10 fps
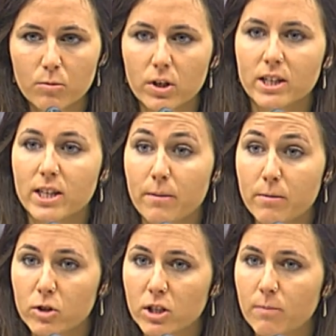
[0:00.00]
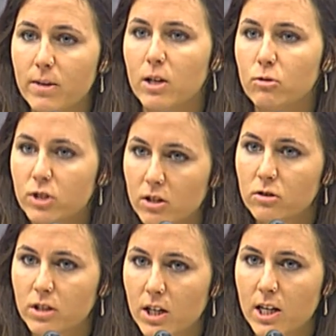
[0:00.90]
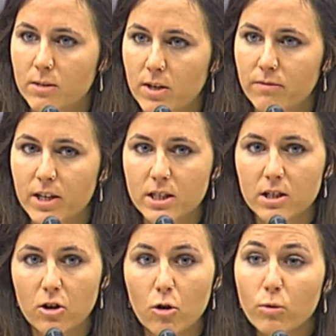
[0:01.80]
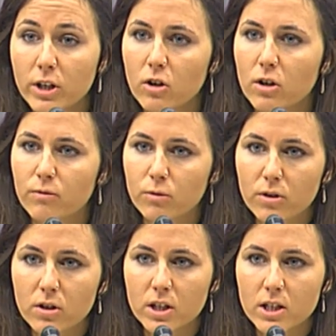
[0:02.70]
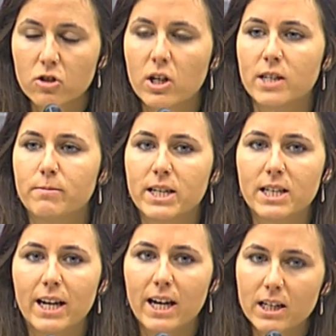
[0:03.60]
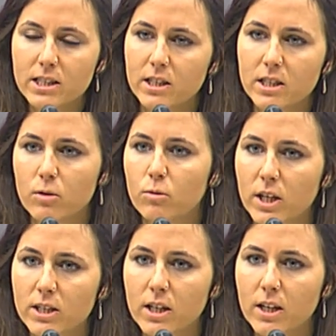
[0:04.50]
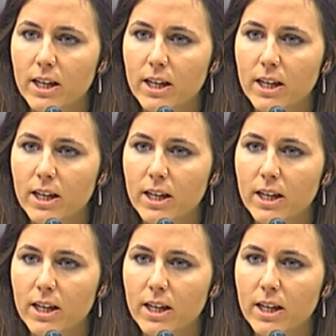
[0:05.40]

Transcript: porque sabemos que para luchar contra las mafias lo único que funciona son las vías legales y seguras.